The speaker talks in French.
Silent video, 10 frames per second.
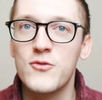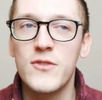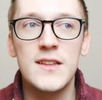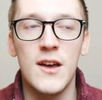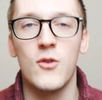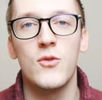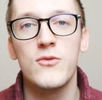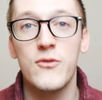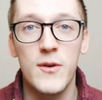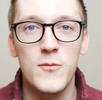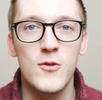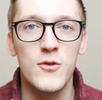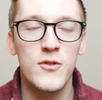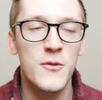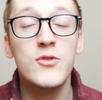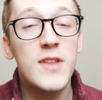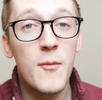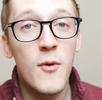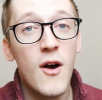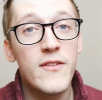je fais des rencontres fabuleuses,
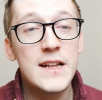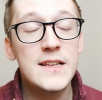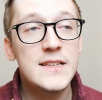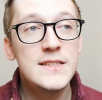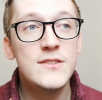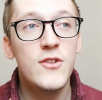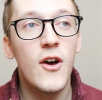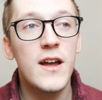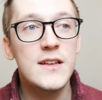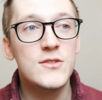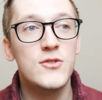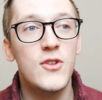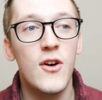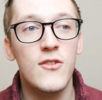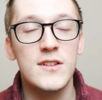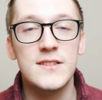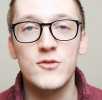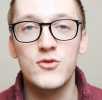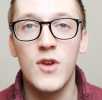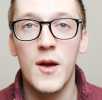notamment avec les éditeurs et les auteurs,
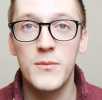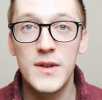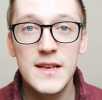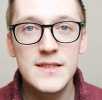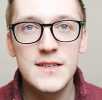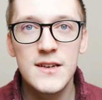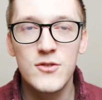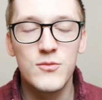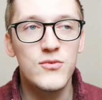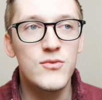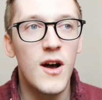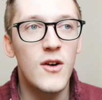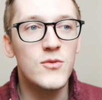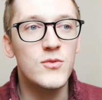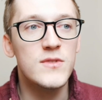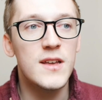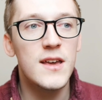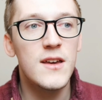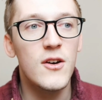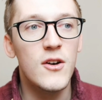c'est toujours un plaisir de pouvoir
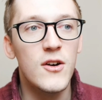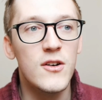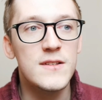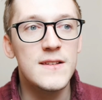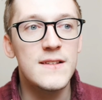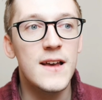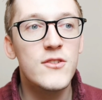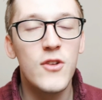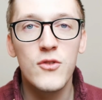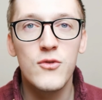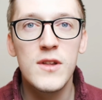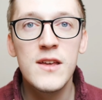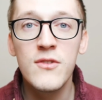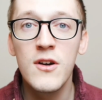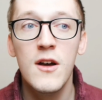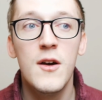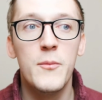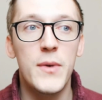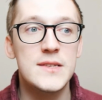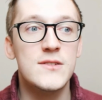rencontrer euh, ces acteurs du livre
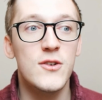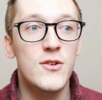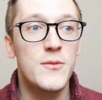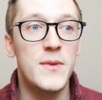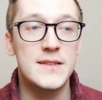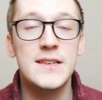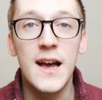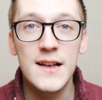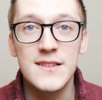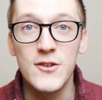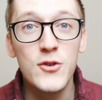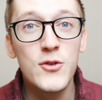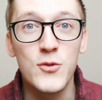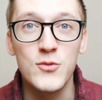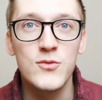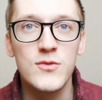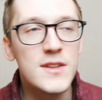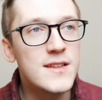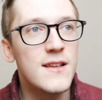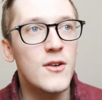parce que bah, c'est grâce à eux qu'on
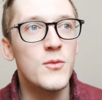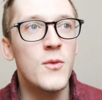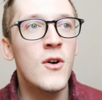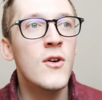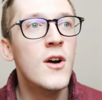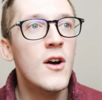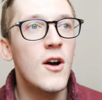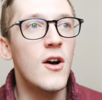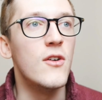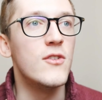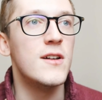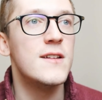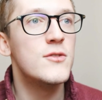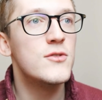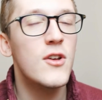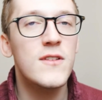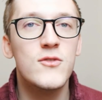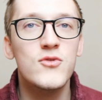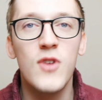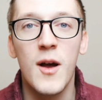lit ces romans. Euh, voilà, les auteurs,
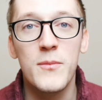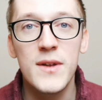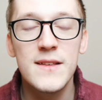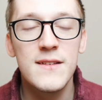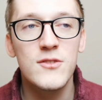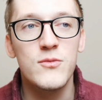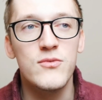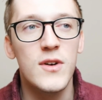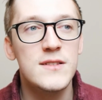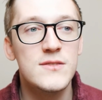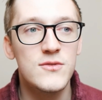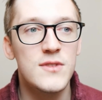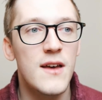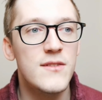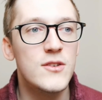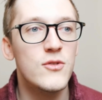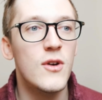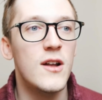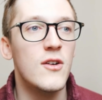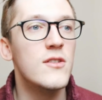c'est toujours un plaisir de pouvoir discuter avec
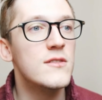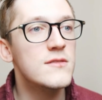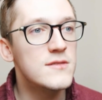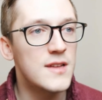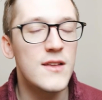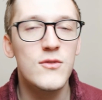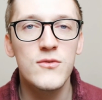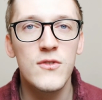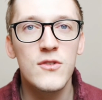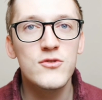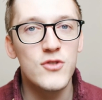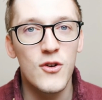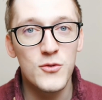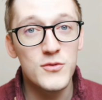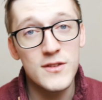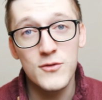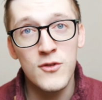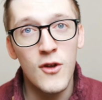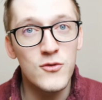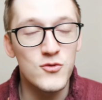eux. Alors, très souvent, je rencontre des
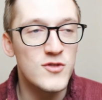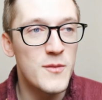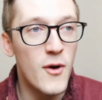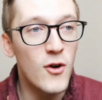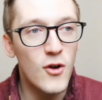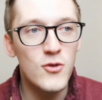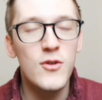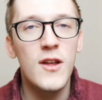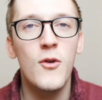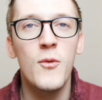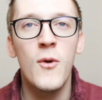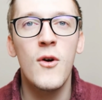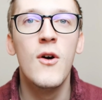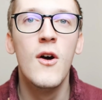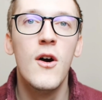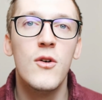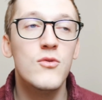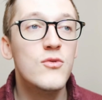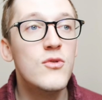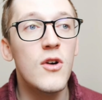auteurs dont je n'ai pas encore lu les romans
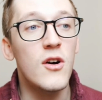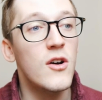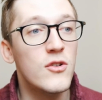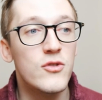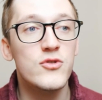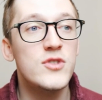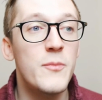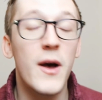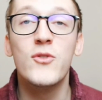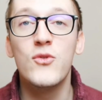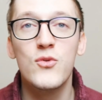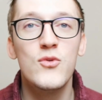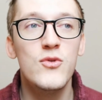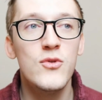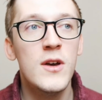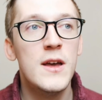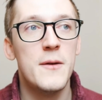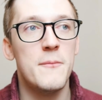ou euh, que j'ai pas tout lu,